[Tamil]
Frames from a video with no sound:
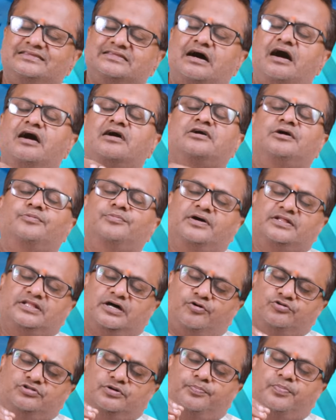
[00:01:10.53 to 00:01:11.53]
தாக்கம்
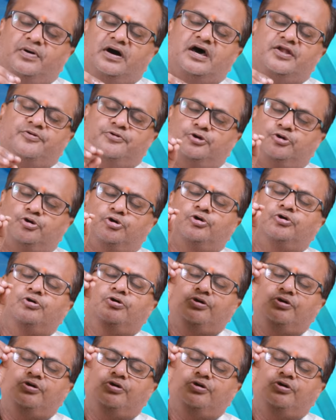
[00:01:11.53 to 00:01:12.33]
அதாவது பார்வையோ